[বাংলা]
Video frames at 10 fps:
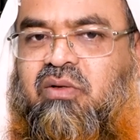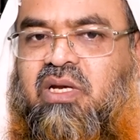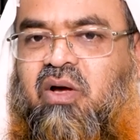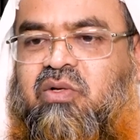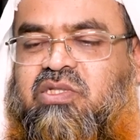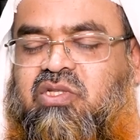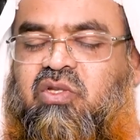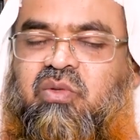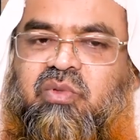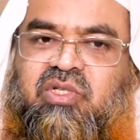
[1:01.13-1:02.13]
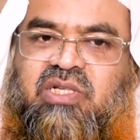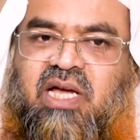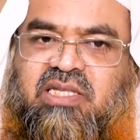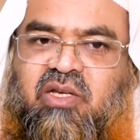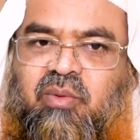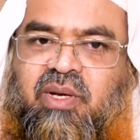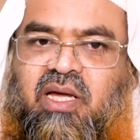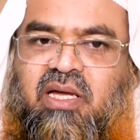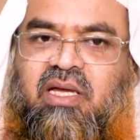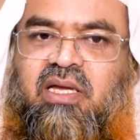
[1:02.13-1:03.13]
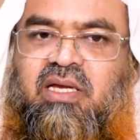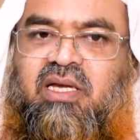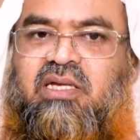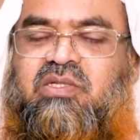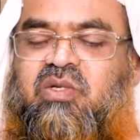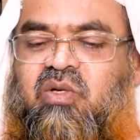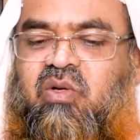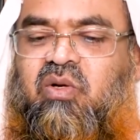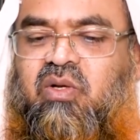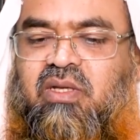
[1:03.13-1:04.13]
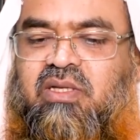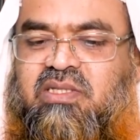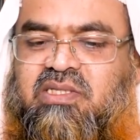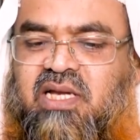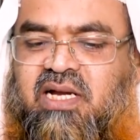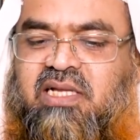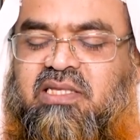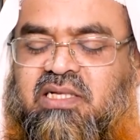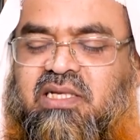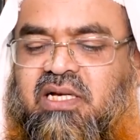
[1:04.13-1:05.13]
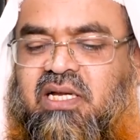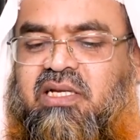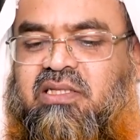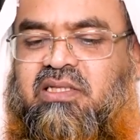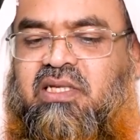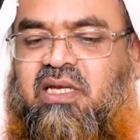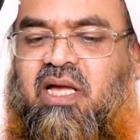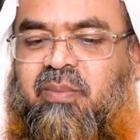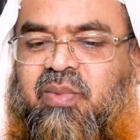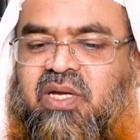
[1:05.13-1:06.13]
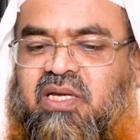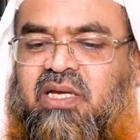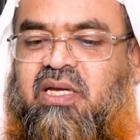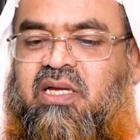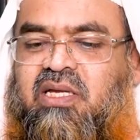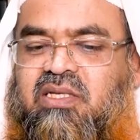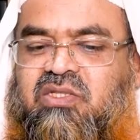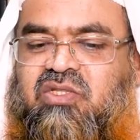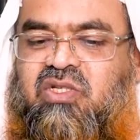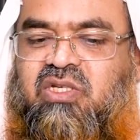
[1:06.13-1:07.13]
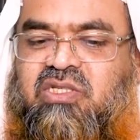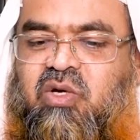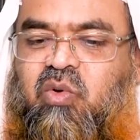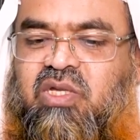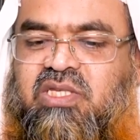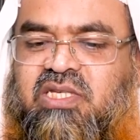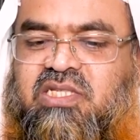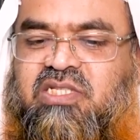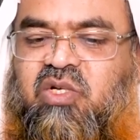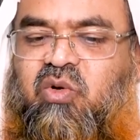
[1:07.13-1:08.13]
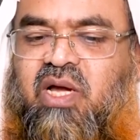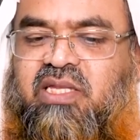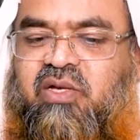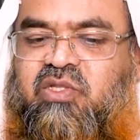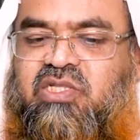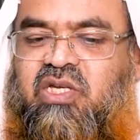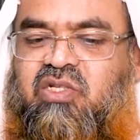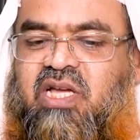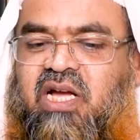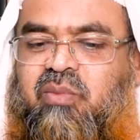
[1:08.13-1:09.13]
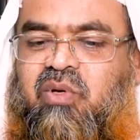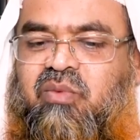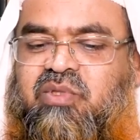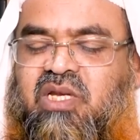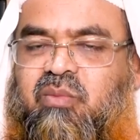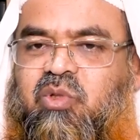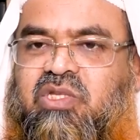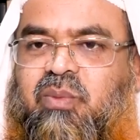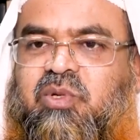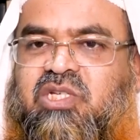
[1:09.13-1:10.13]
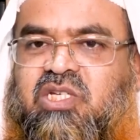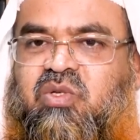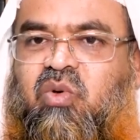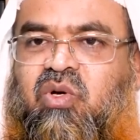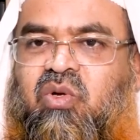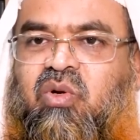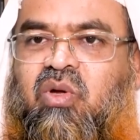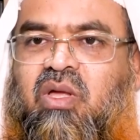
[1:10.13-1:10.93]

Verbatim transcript: না হচ্ছে ততক্ষণ পর্যন্ত সেটা আদায় হবে না এই জন্য জাকাতের টাকার ক্ষেত্রে আপনাকে যে যেগুলি দিয়েছেন সেগুলি আদায় হচ্ছে এর হচ্ছে আগামী রমজানের মধ্যে আপনি শেষ করলো